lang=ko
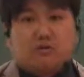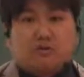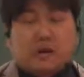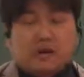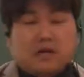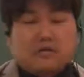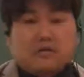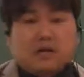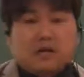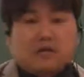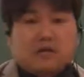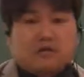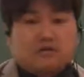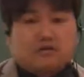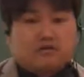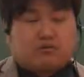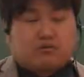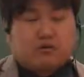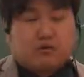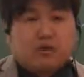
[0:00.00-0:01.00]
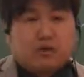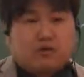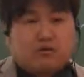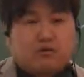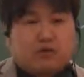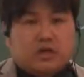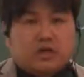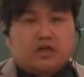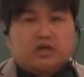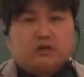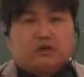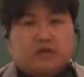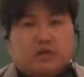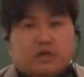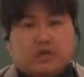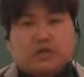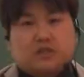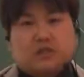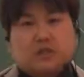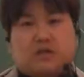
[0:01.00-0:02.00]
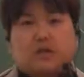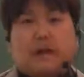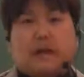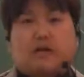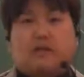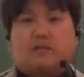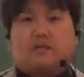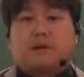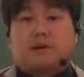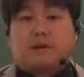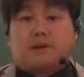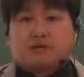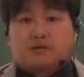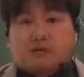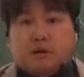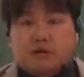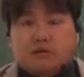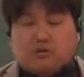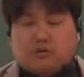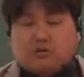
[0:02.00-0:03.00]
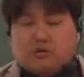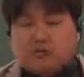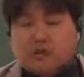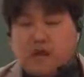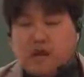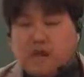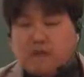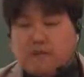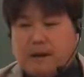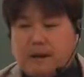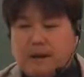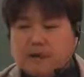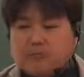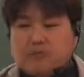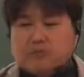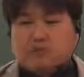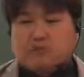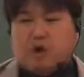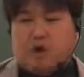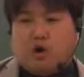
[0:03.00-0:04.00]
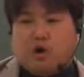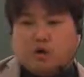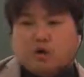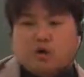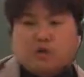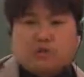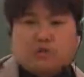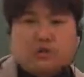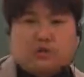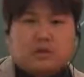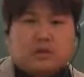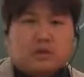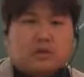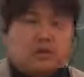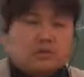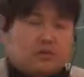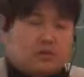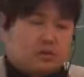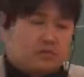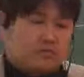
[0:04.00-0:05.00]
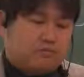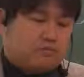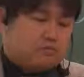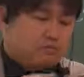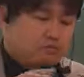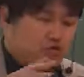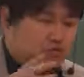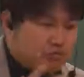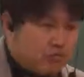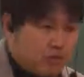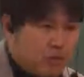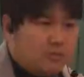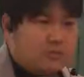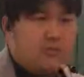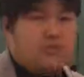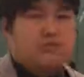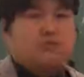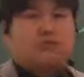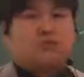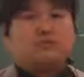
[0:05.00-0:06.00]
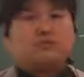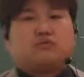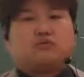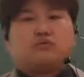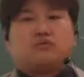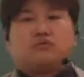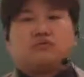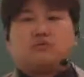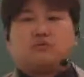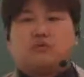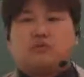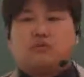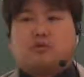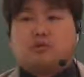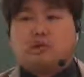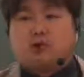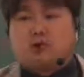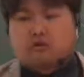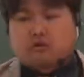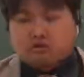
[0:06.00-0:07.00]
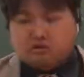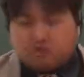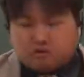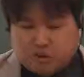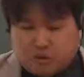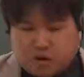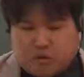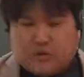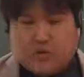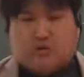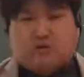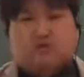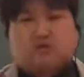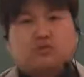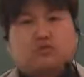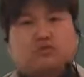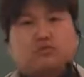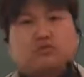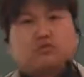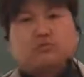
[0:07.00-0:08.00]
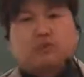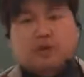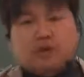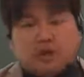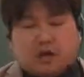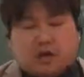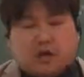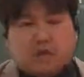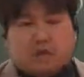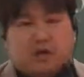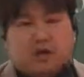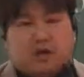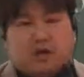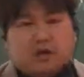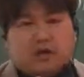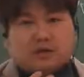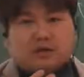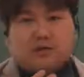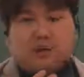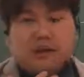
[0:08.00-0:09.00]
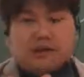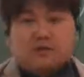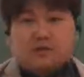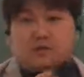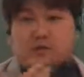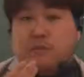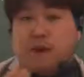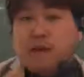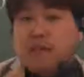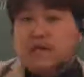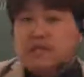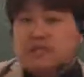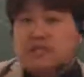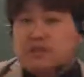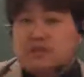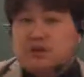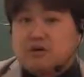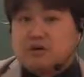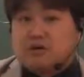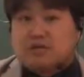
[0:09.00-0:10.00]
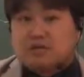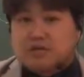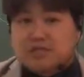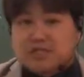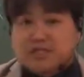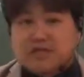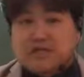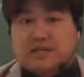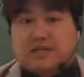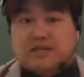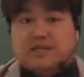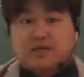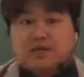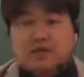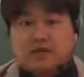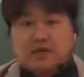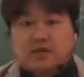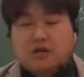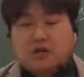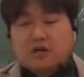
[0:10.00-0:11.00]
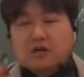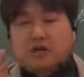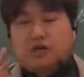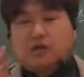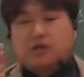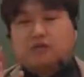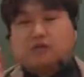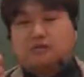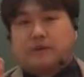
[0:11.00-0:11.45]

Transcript: 발음할 때도 우리가 쉽게 쉽게 발음하려고 하고 발음이 좀 어려우면 뭐 두음 법칙도 쓰고 뭐 국외음화도 쓰고 편하게 편하게 해서 발음이 좀 바뀌는 경우가 있잖아요. 영어에서도